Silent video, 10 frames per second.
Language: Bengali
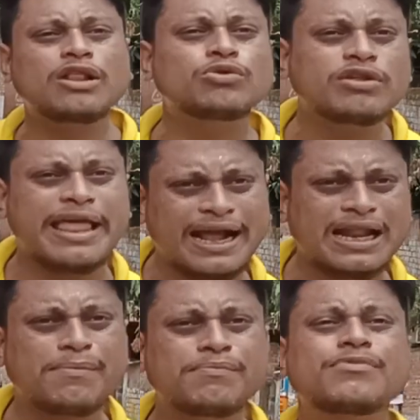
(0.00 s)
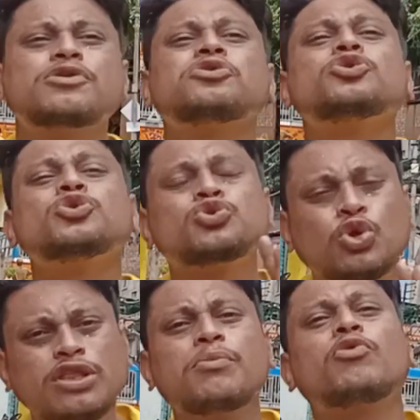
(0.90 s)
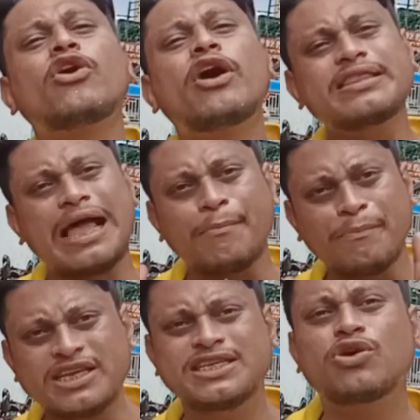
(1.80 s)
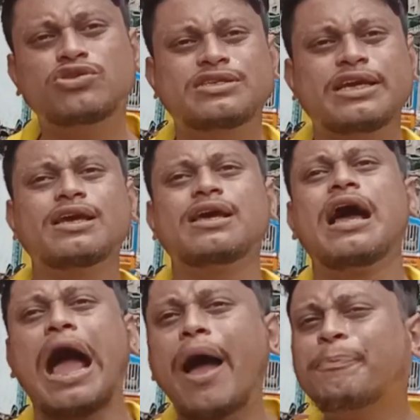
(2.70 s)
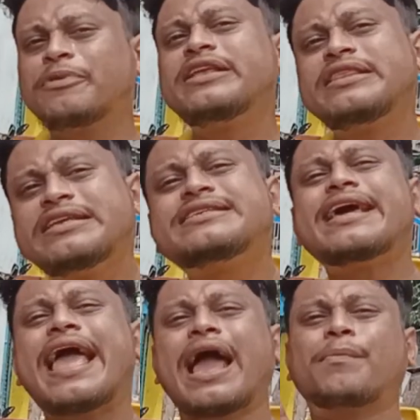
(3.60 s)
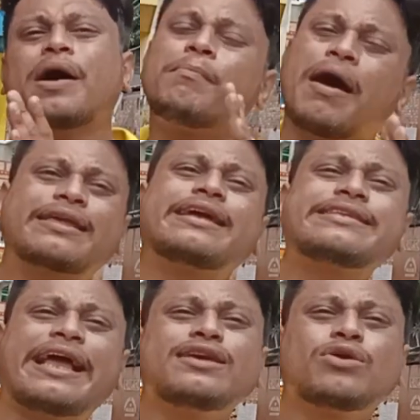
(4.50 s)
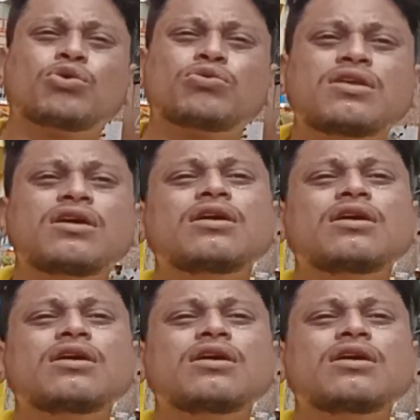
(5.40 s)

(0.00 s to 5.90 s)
মডেলগুলো দেখালাম যদি মনে হয় দাম বেশি হচ্ছে আপনি নিজে একবার মার্কেট ট্যারি করুন